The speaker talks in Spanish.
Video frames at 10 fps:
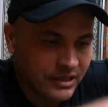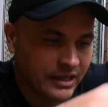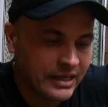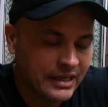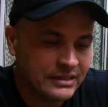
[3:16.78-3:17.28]

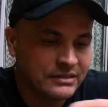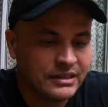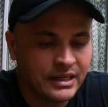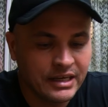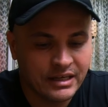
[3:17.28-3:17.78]
es
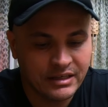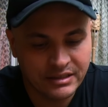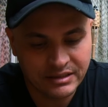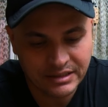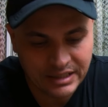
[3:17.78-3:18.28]
de
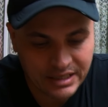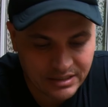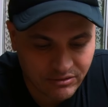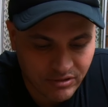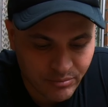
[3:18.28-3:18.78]

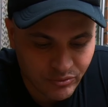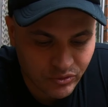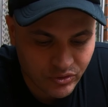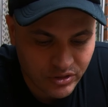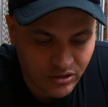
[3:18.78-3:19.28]

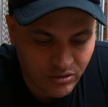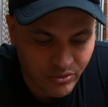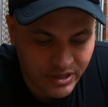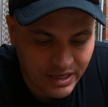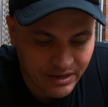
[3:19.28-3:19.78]
19.5,
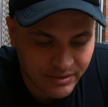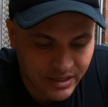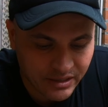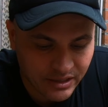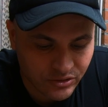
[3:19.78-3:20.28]
como ya les
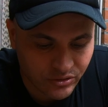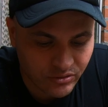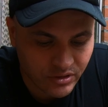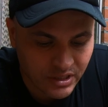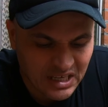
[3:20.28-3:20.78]
había dicho,
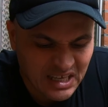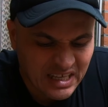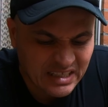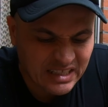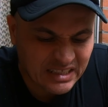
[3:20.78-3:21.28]

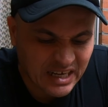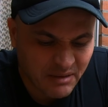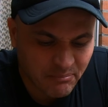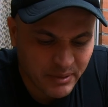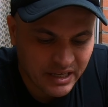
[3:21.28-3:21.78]
de 3
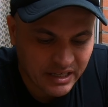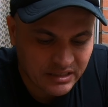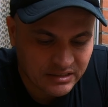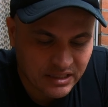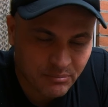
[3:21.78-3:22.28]
amperes,
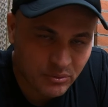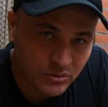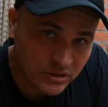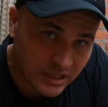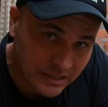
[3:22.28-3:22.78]

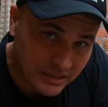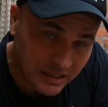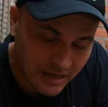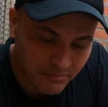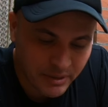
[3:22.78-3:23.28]

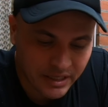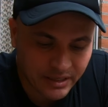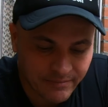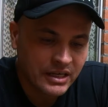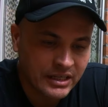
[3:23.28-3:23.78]
3.33 amperes.
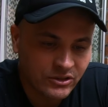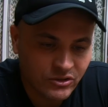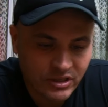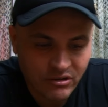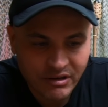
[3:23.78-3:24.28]

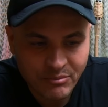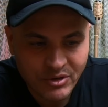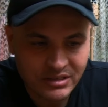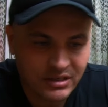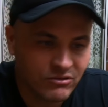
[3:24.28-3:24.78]
Entonces lo que vamos
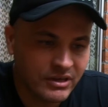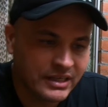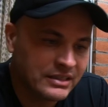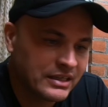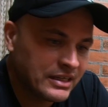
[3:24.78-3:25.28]
a hacer con
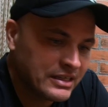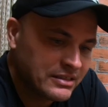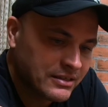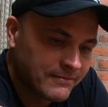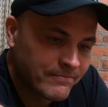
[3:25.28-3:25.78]
este
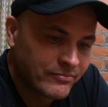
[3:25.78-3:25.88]
es